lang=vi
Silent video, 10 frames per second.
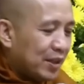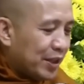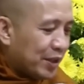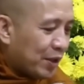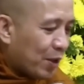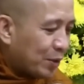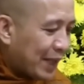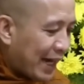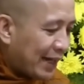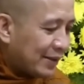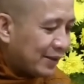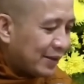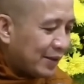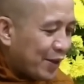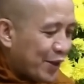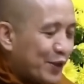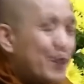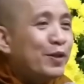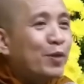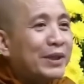người khổ than người
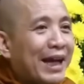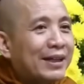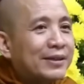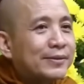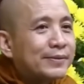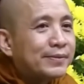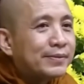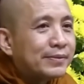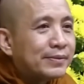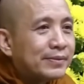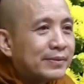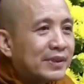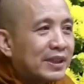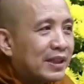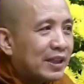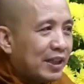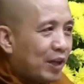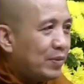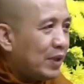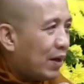sướng cũng than
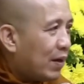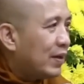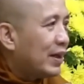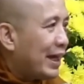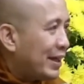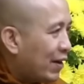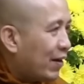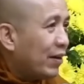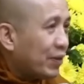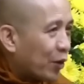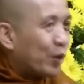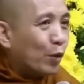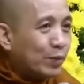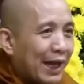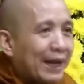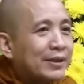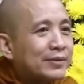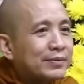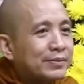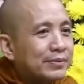không con hay có rồi cũng than
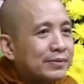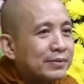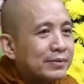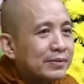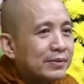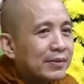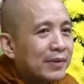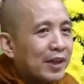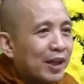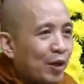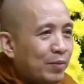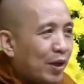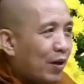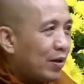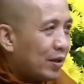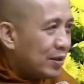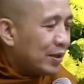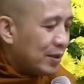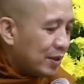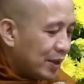không con
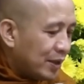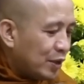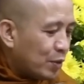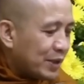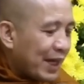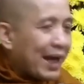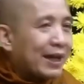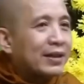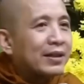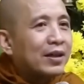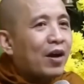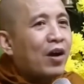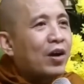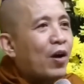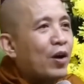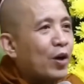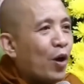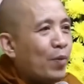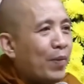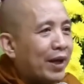ước được nựng cục vàng có con
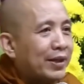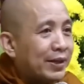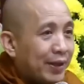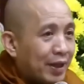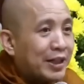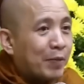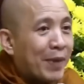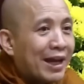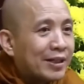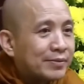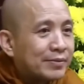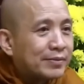khổ mệt nợ nần mang